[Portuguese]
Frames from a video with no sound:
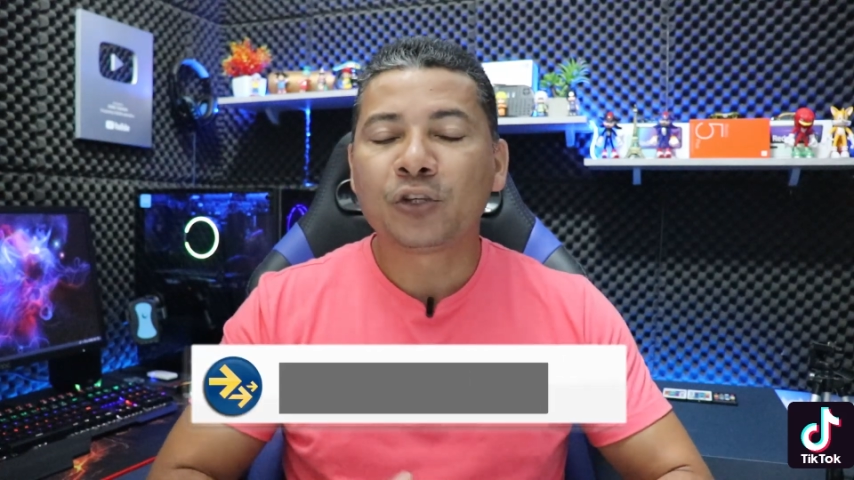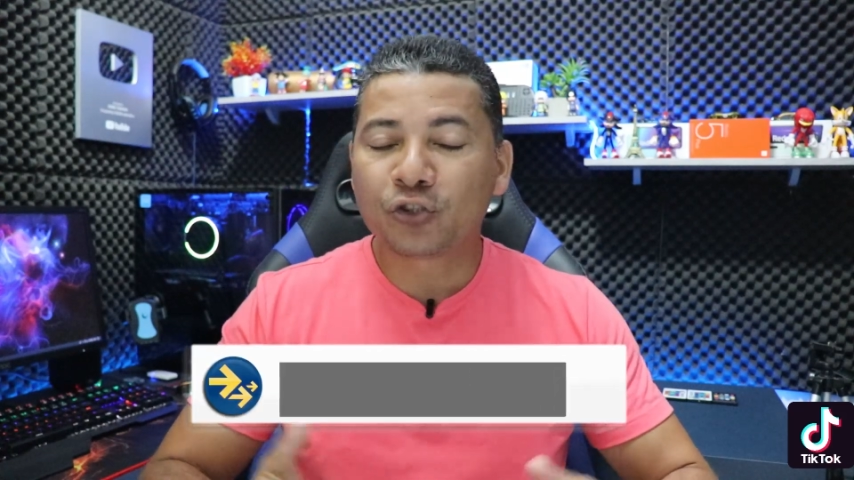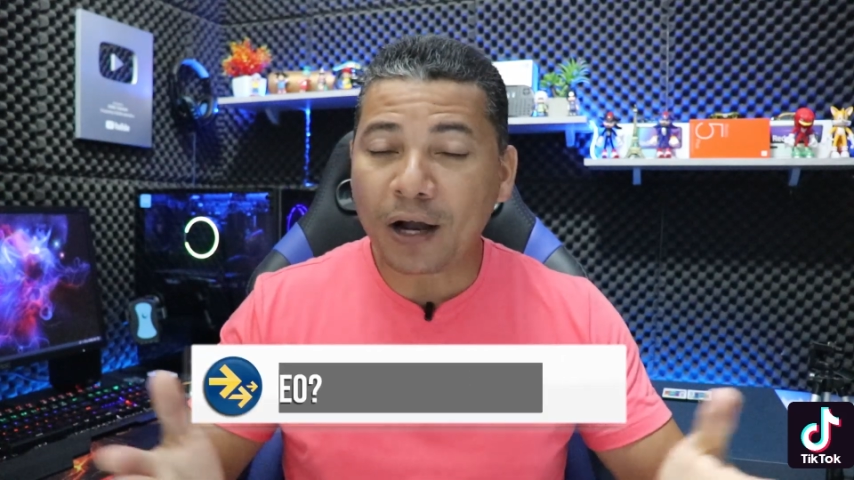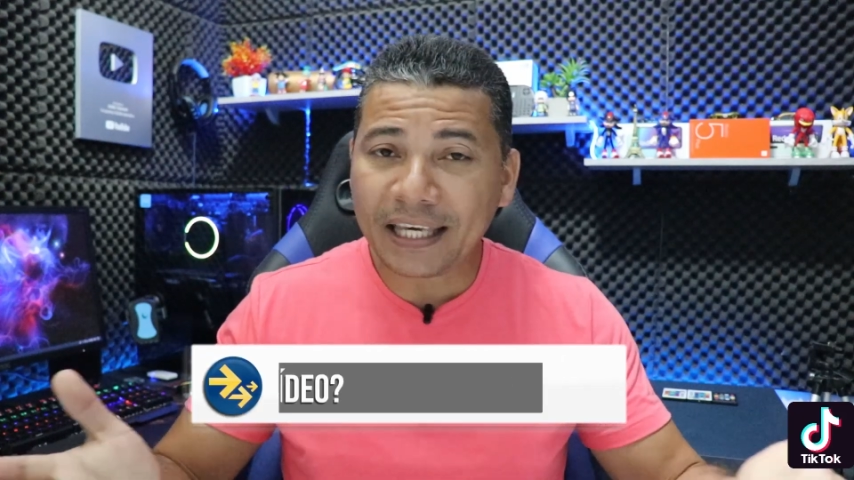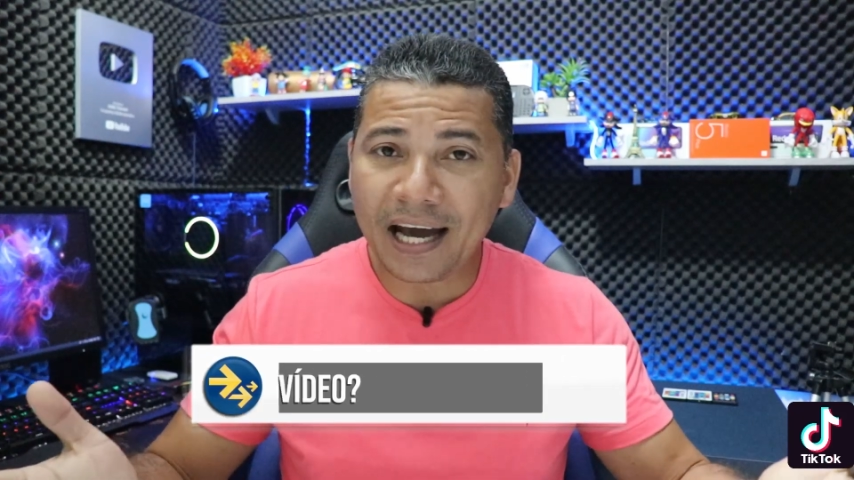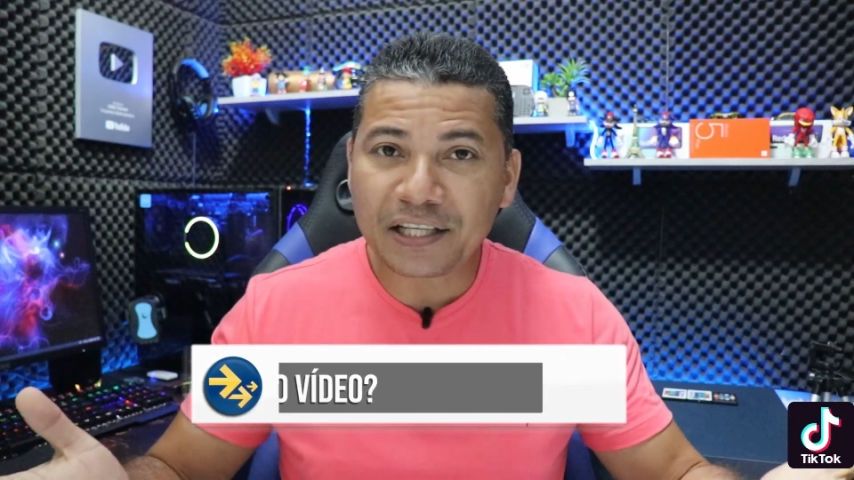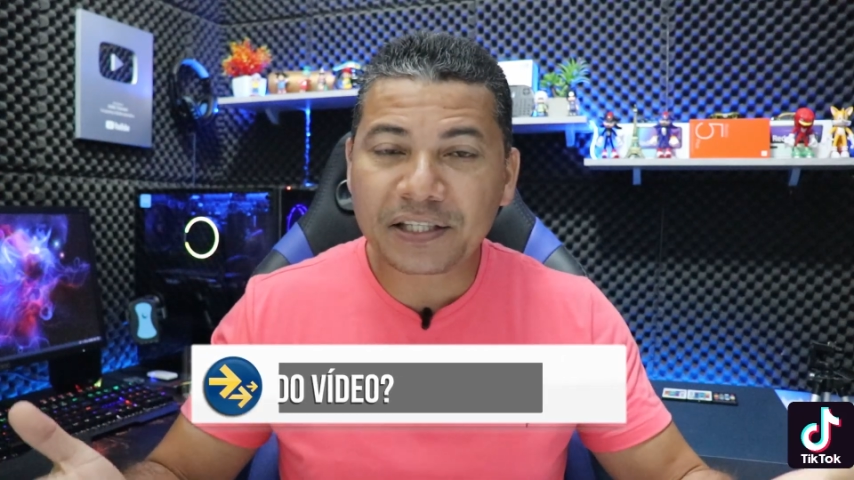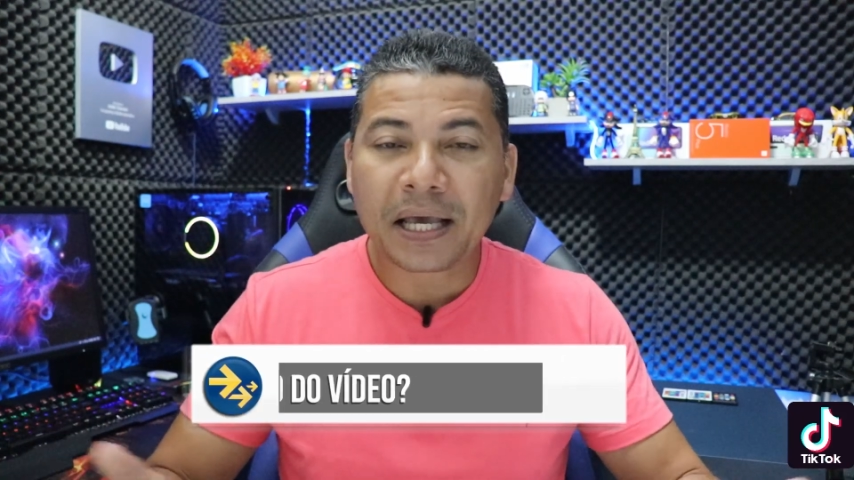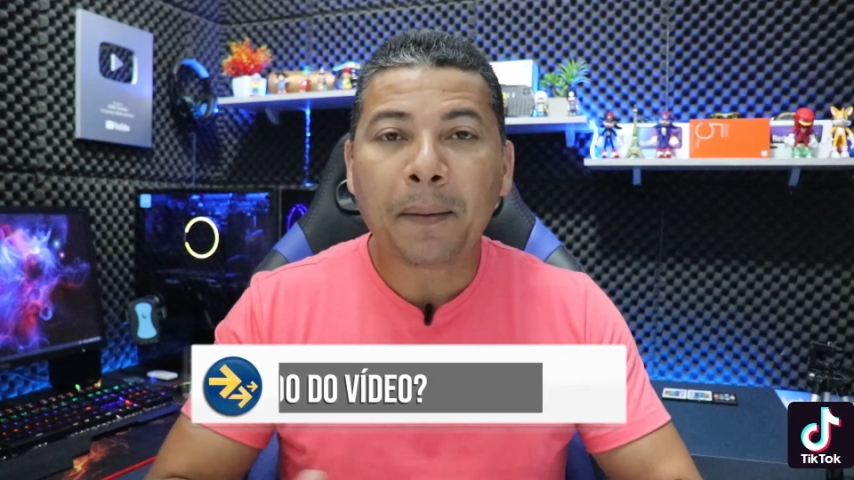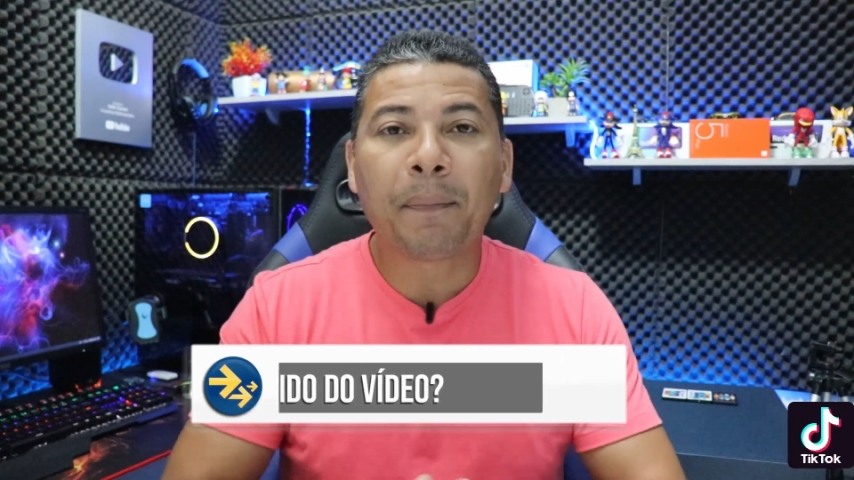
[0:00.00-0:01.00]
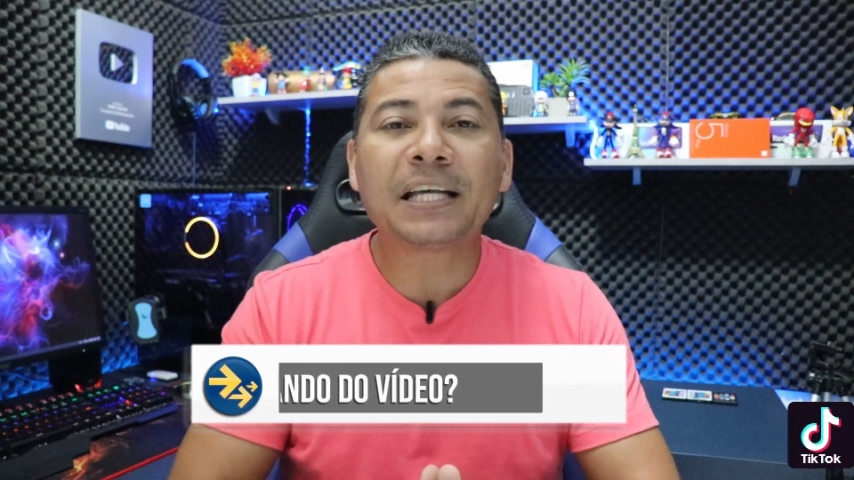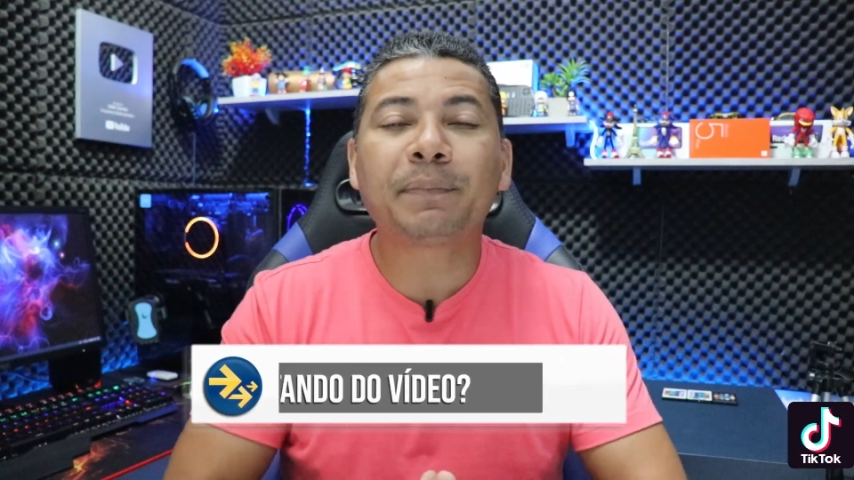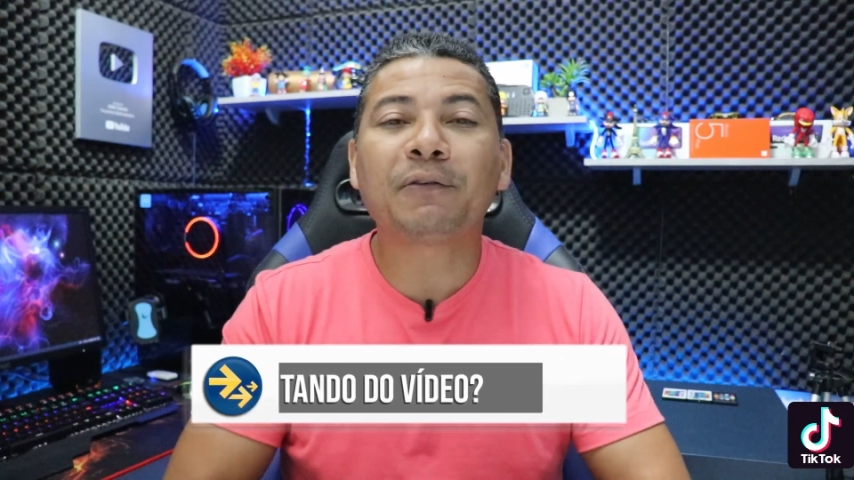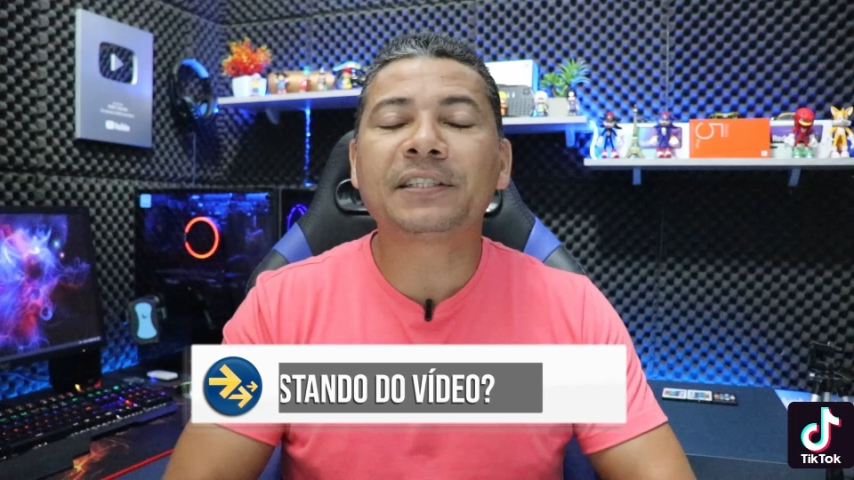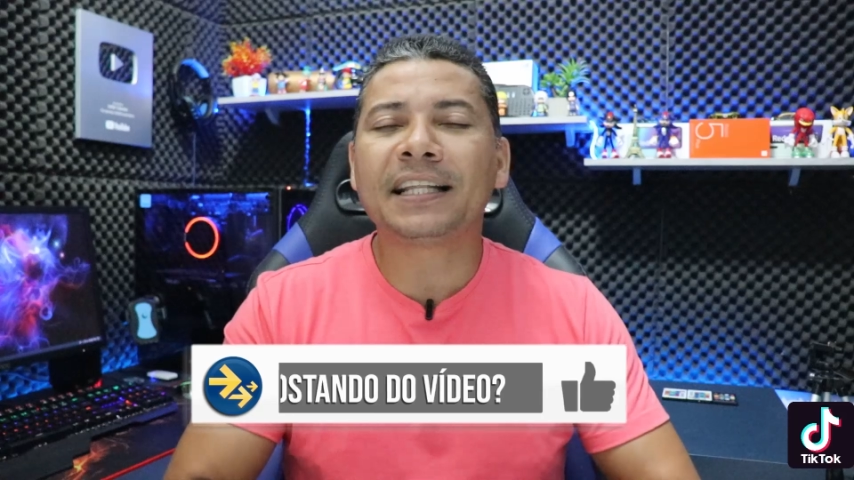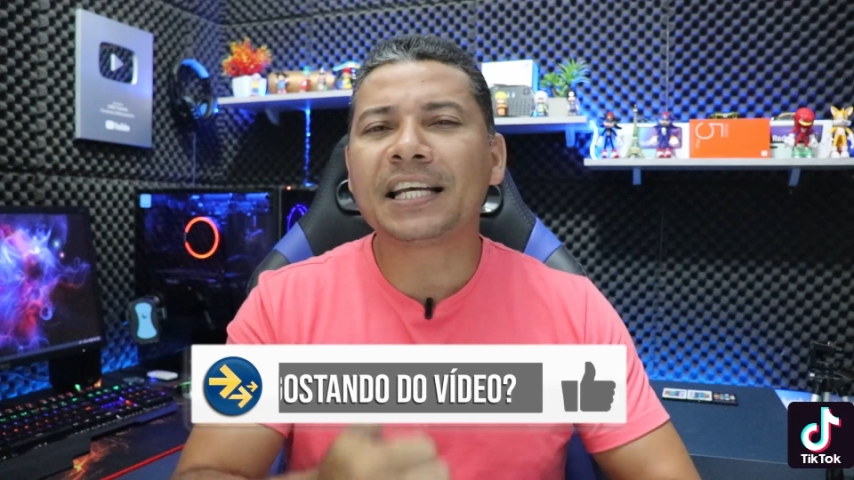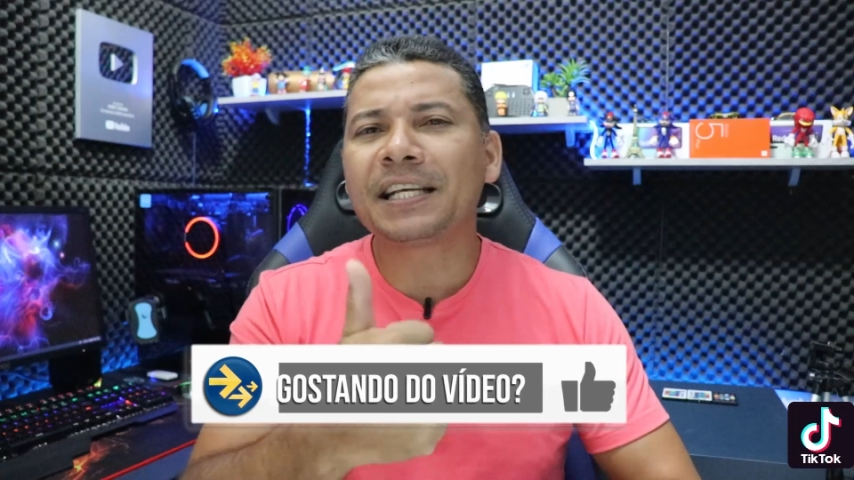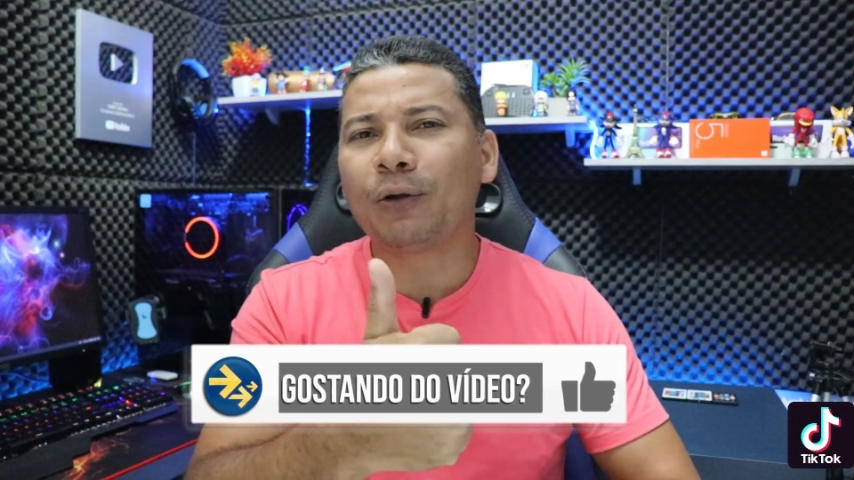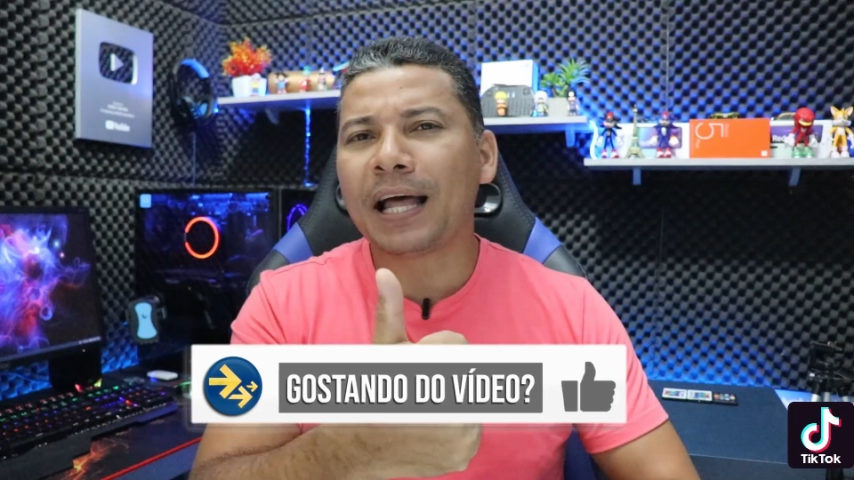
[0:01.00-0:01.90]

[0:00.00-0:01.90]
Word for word: Só que antes, peço para você deixar o